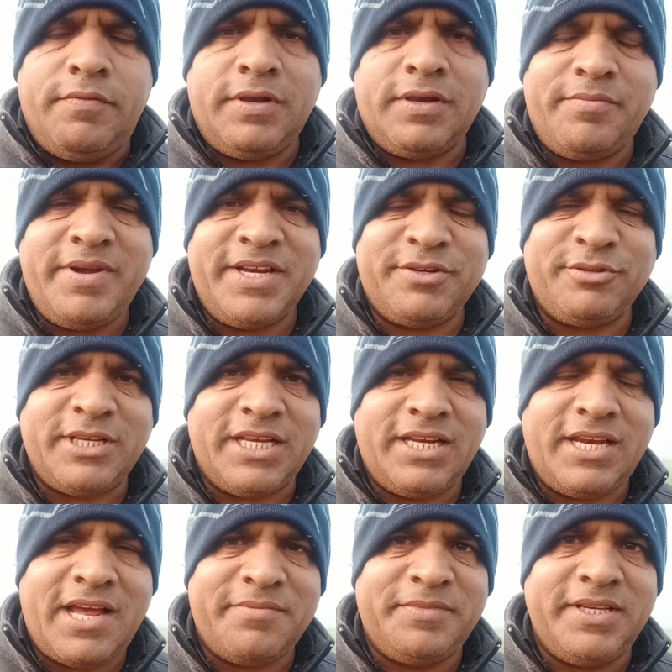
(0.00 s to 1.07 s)
वेलकम बैक टू
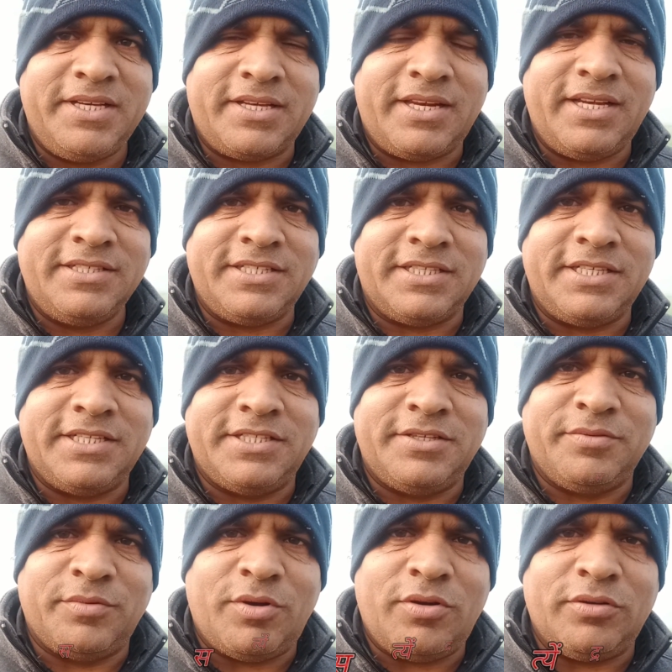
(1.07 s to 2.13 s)
चैनल आप देख रहे हैं सत्येंद्र
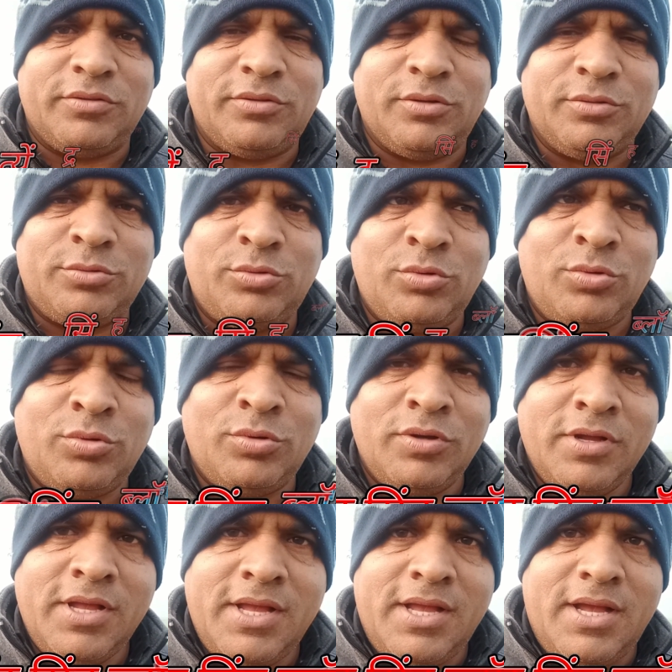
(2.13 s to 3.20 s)
सिंह ब्लॉग दोस्तों
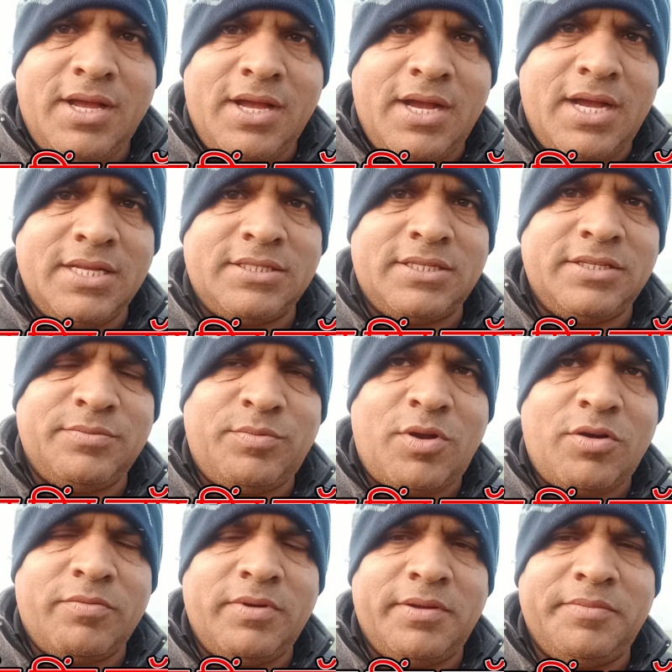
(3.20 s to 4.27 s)
आज के इस
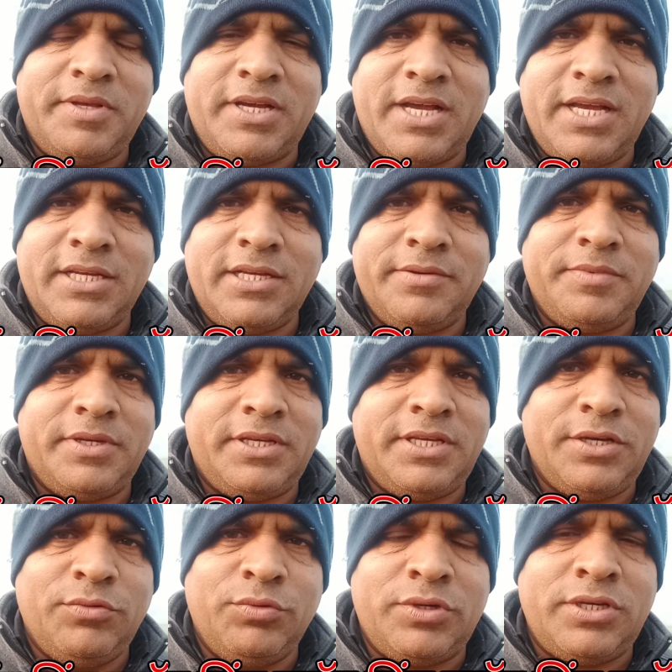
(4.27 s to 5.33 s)
ब्लॉग में हम दिखाएंगे अपने
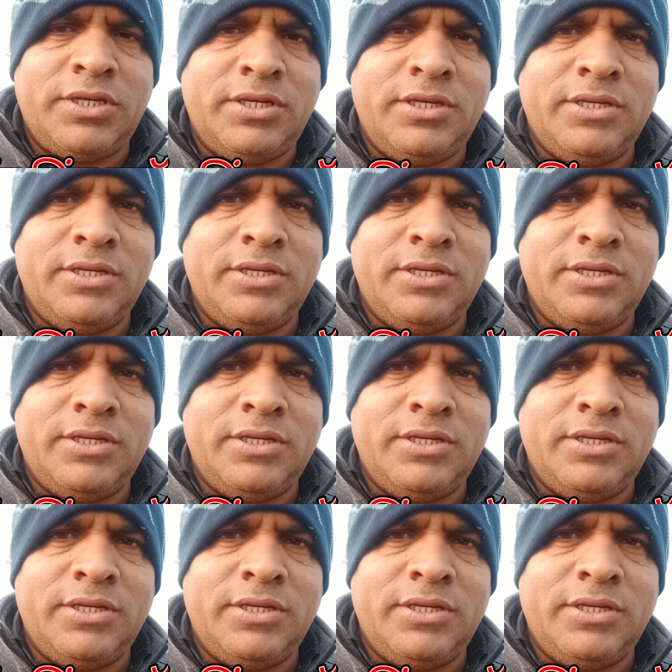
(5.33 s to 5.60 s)
गेहूं की